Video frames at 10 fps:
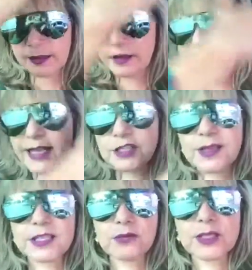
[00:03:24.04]
que às
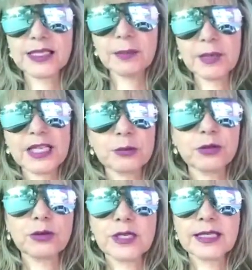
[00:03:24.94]
vezes você
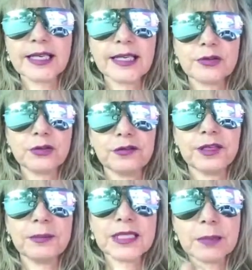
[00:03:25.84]
mesmo não consegue
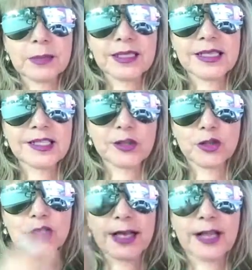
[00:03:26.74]
resolver, mas você precisa
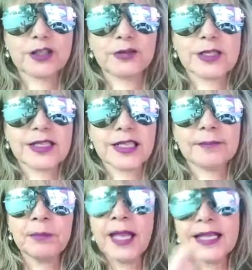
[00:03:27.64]
de tirar de
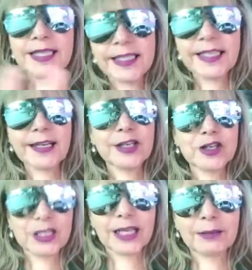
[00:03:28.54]
você. Você tem que
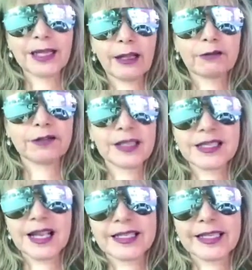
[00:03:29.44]
acreditar na
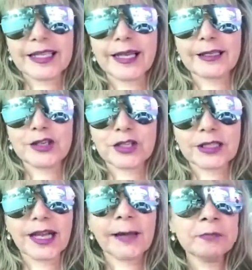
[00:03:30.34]
metafísica, você tem que
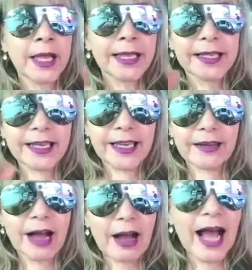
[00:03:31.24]
acreditar
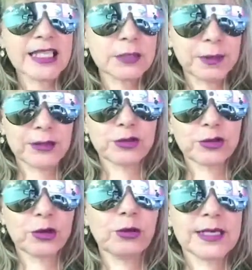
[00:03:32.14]
que as
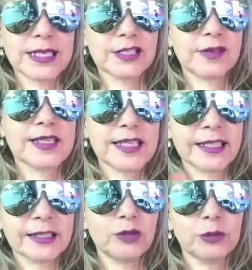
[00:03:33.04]
pessoas às vezes
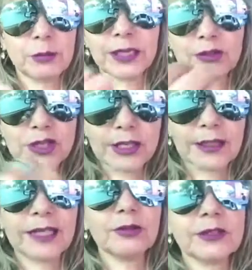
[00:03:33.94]
têm que ter um momento de
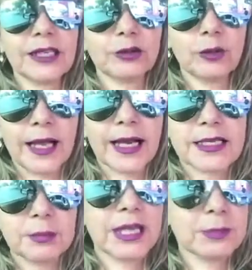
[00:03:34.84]
entrar em contato com
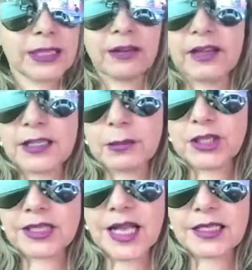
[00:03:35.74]
elas mesmas através da
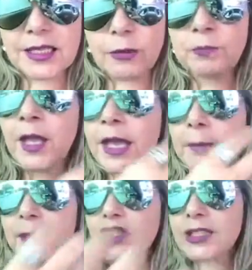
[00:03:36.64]
meditação.
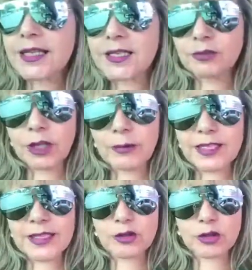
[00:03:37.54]
Meditação não é estar